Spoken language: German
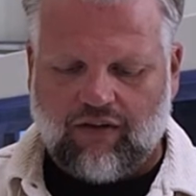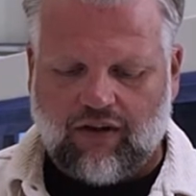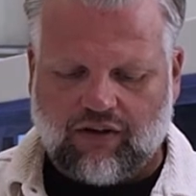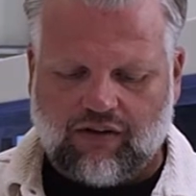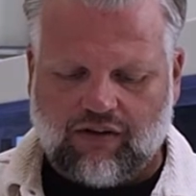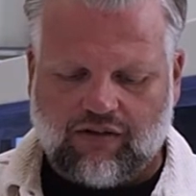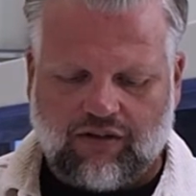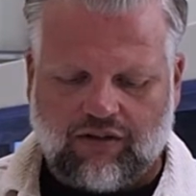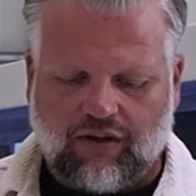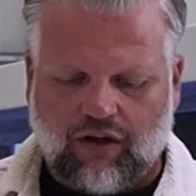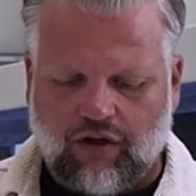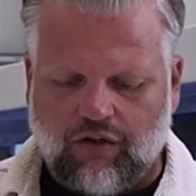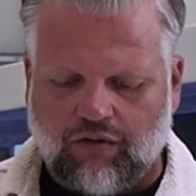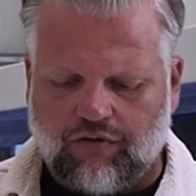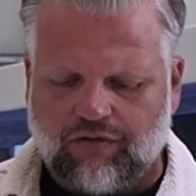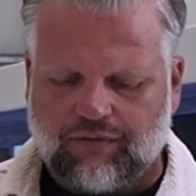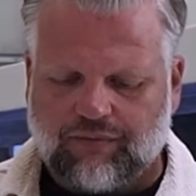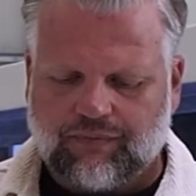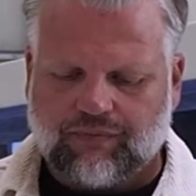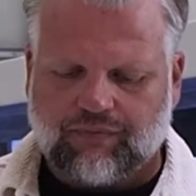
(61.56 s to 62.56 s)
Werkzeug drauf
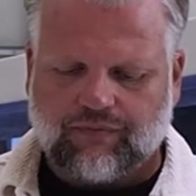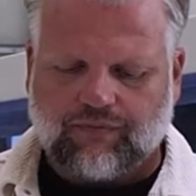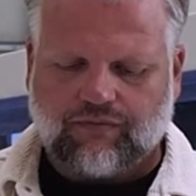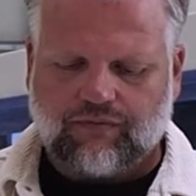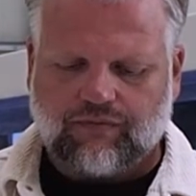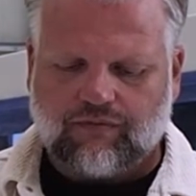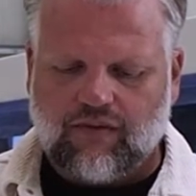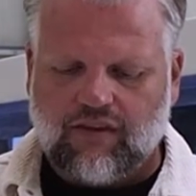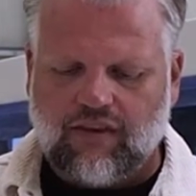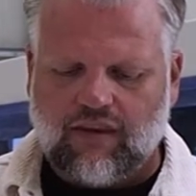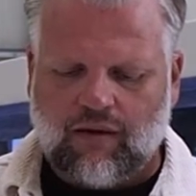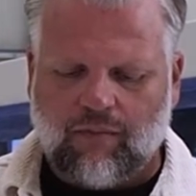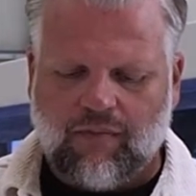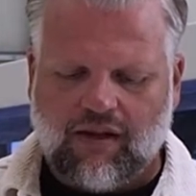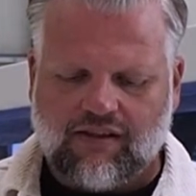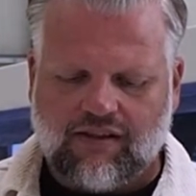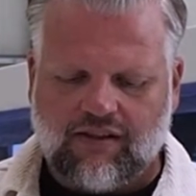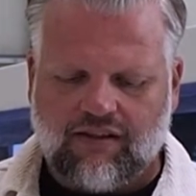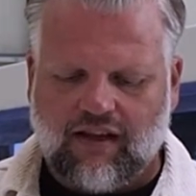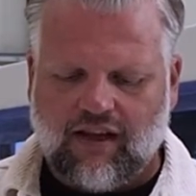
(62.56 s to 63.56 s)

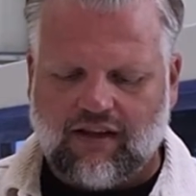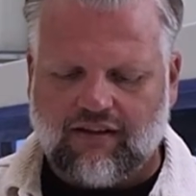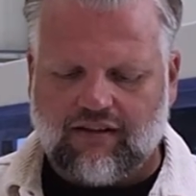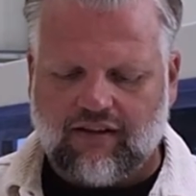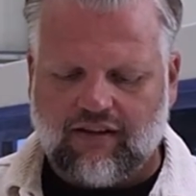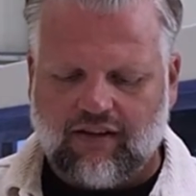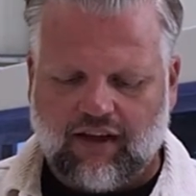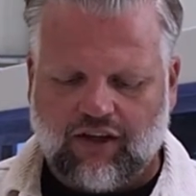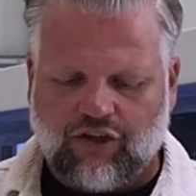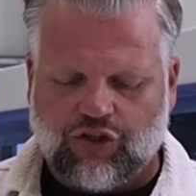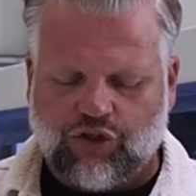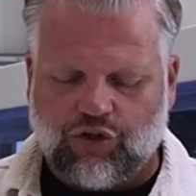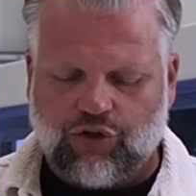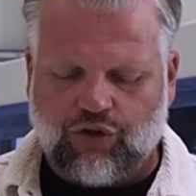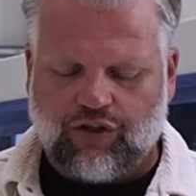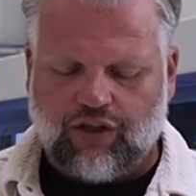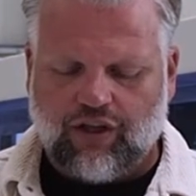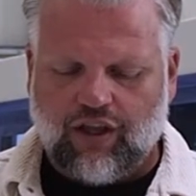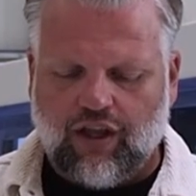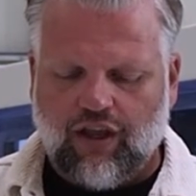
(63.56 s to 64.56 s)
man sieht da hier recht
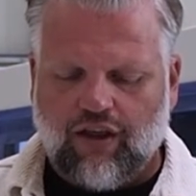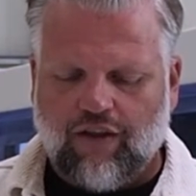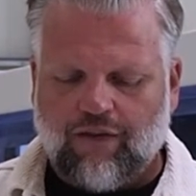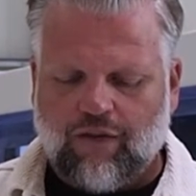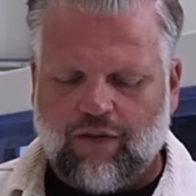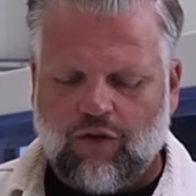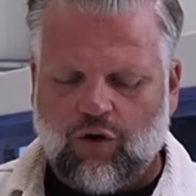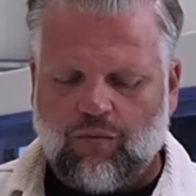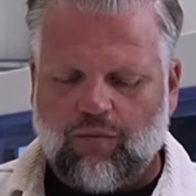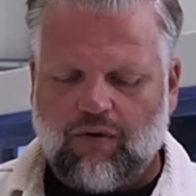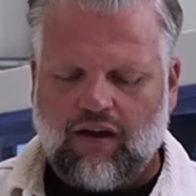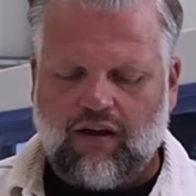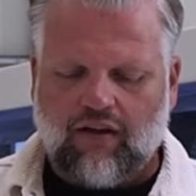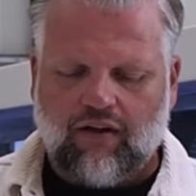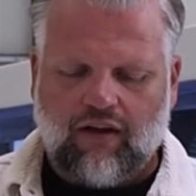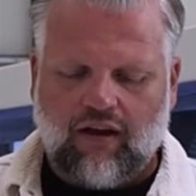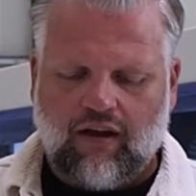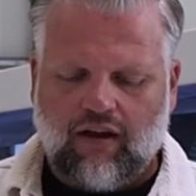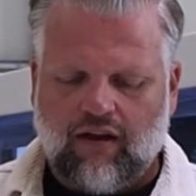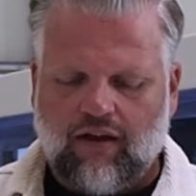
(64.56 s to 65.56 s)
schön
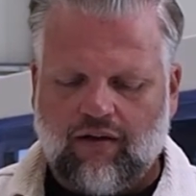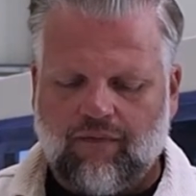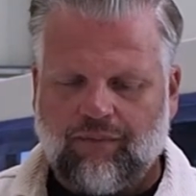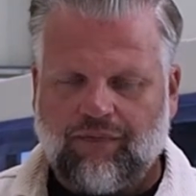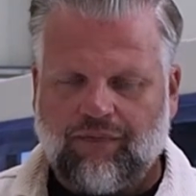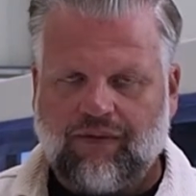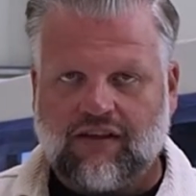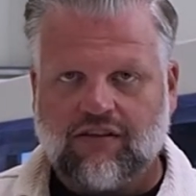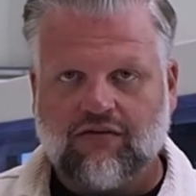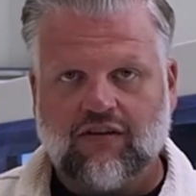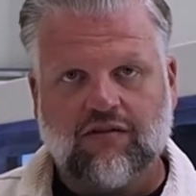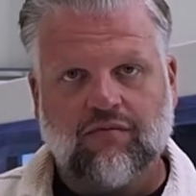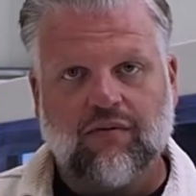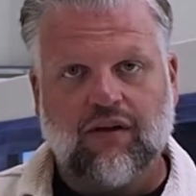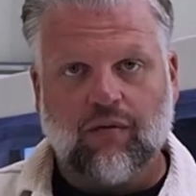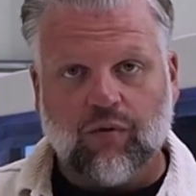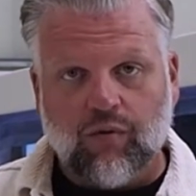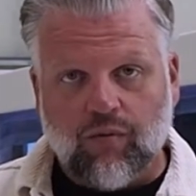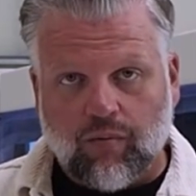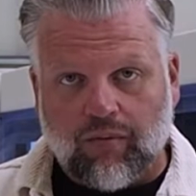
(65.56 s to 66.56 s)
nochmal ähm, das, was
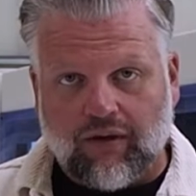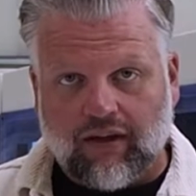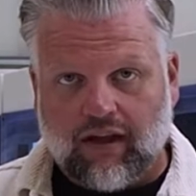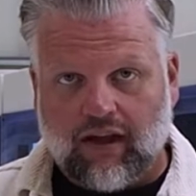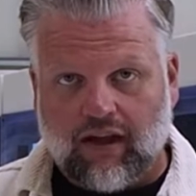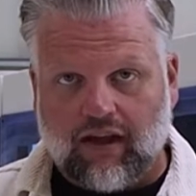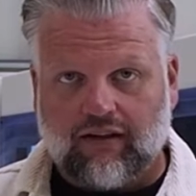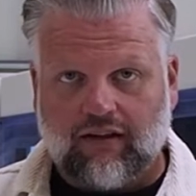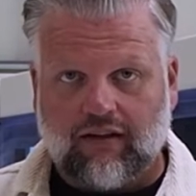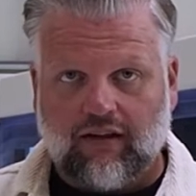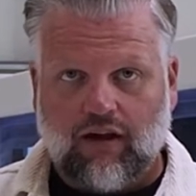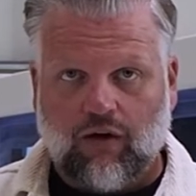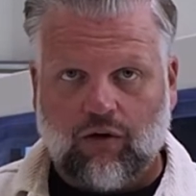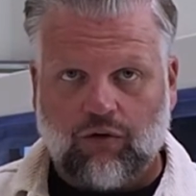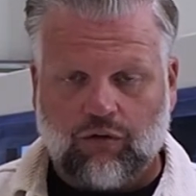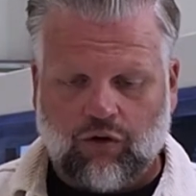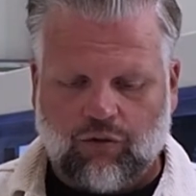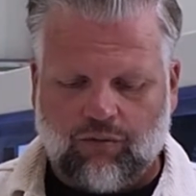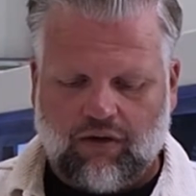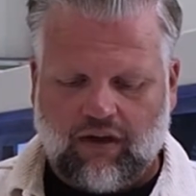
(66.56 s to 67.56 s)
man am Überblick hatte,
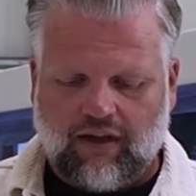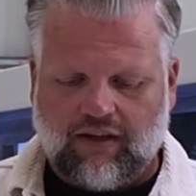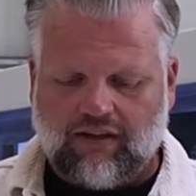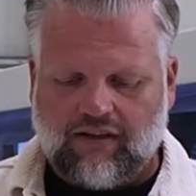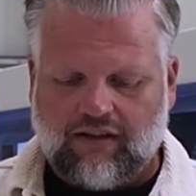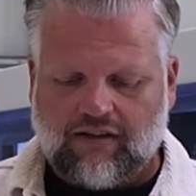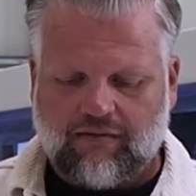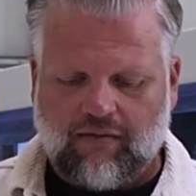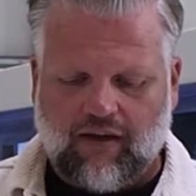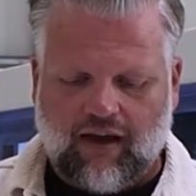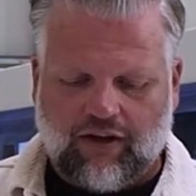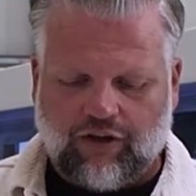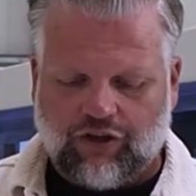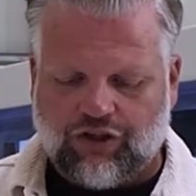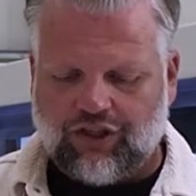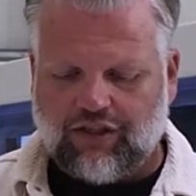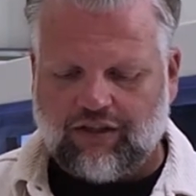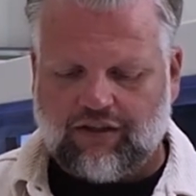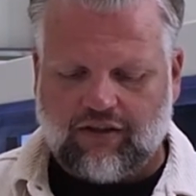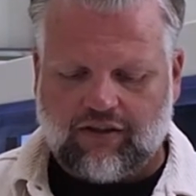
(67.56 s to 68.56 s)
auch nochmal in diesem einen
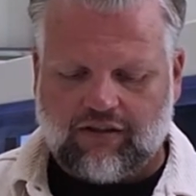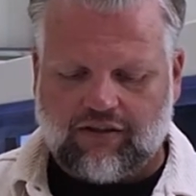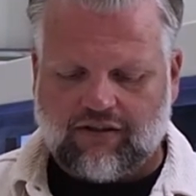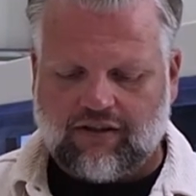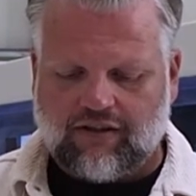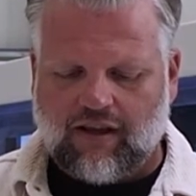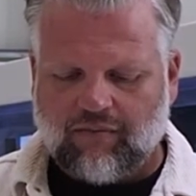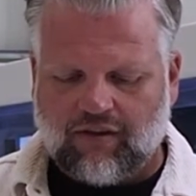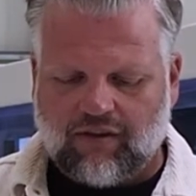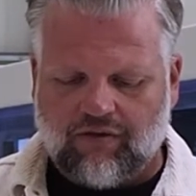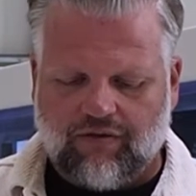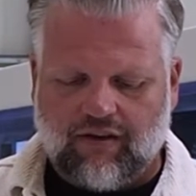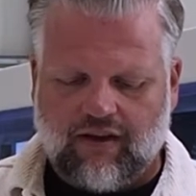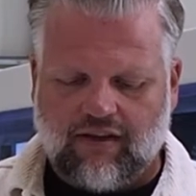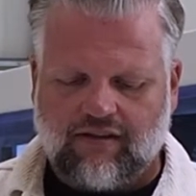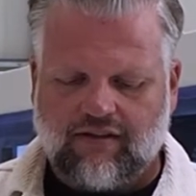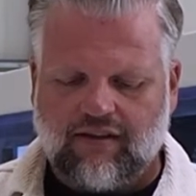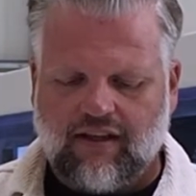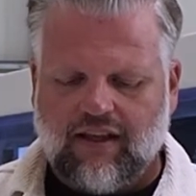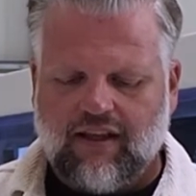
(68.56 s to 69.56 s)
Sheet hier
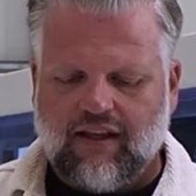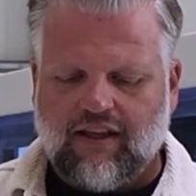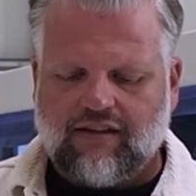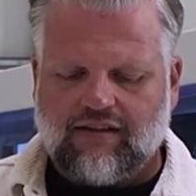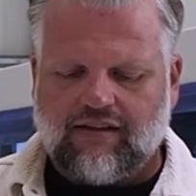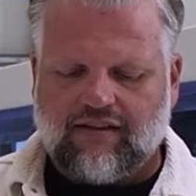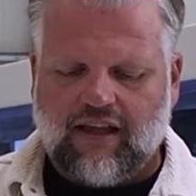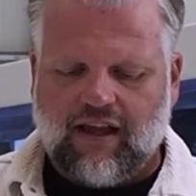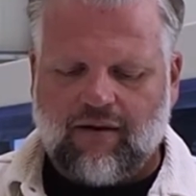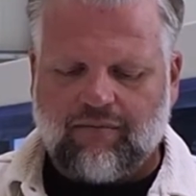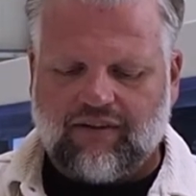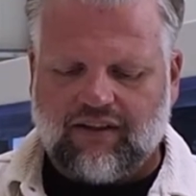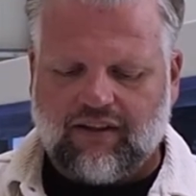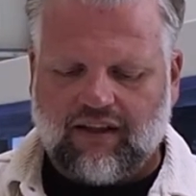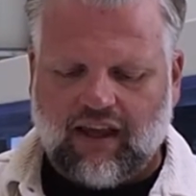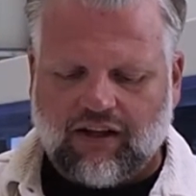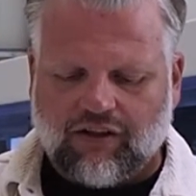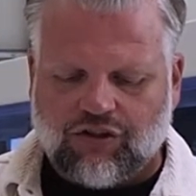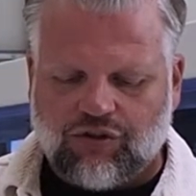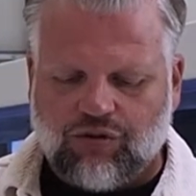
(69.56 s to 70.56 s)
zusammengefasst. Sie haben
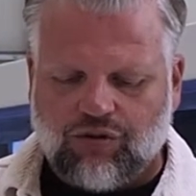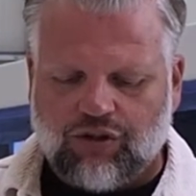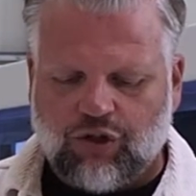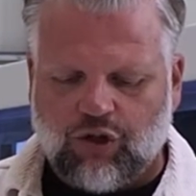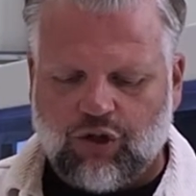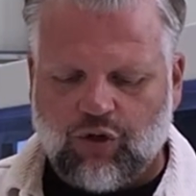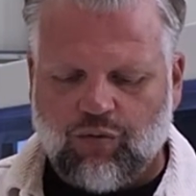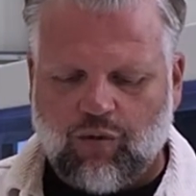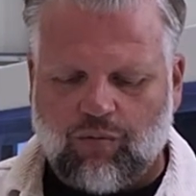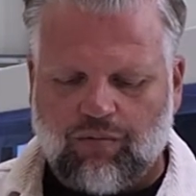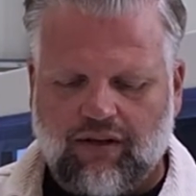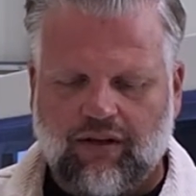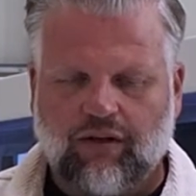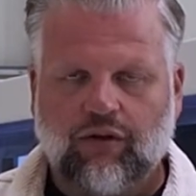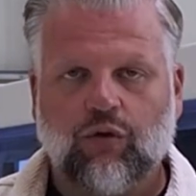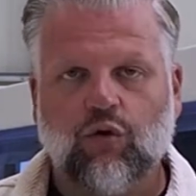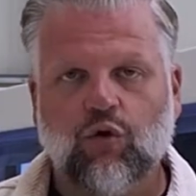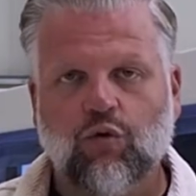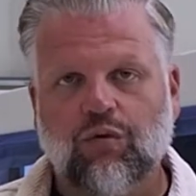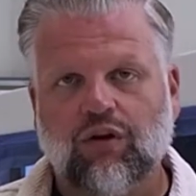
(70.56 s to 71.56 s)
direkt schon den Überblick
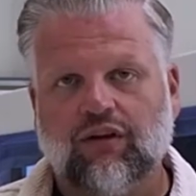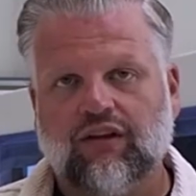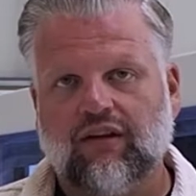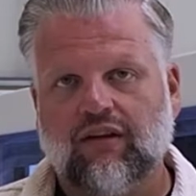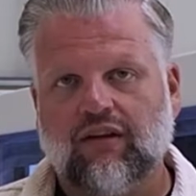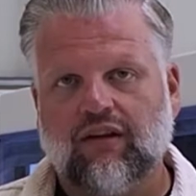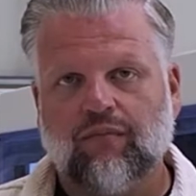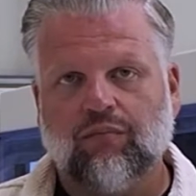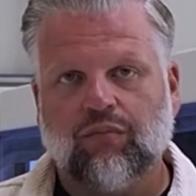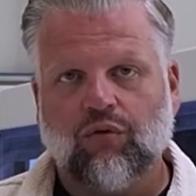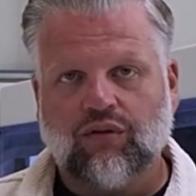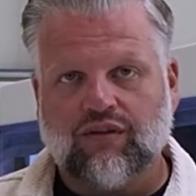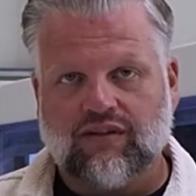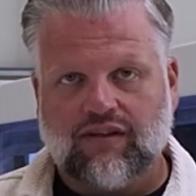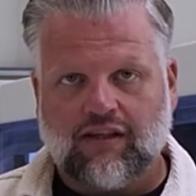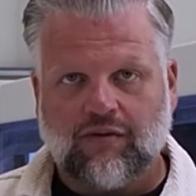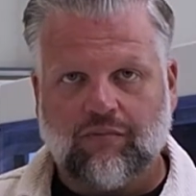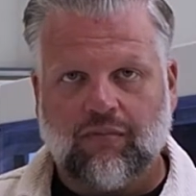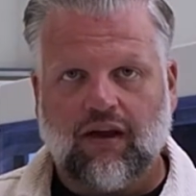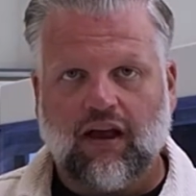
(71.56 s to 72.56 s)
über die
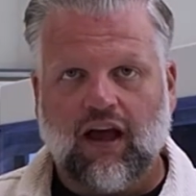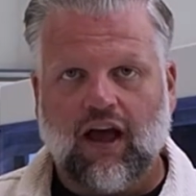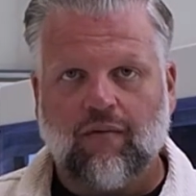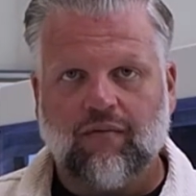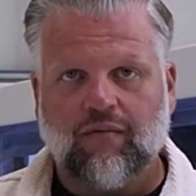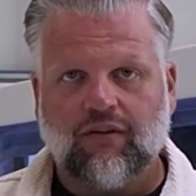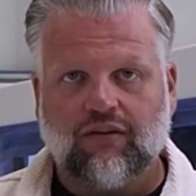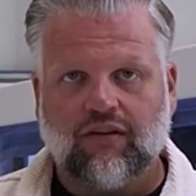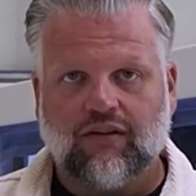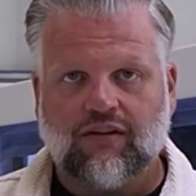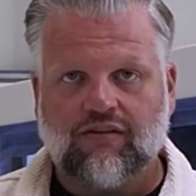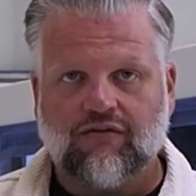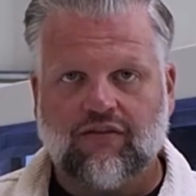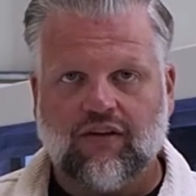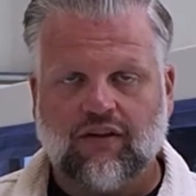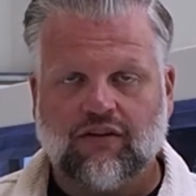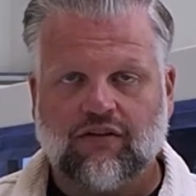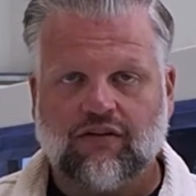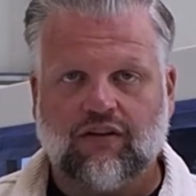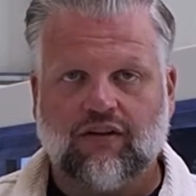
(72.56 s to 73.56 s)
Prozessparameter des
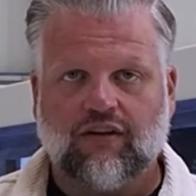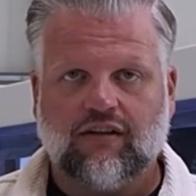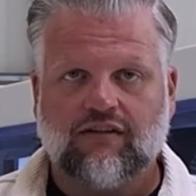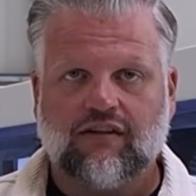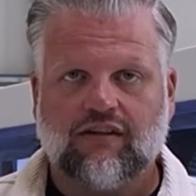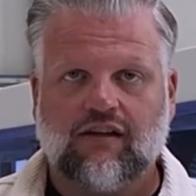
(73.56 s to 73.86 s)
Werkzeuges.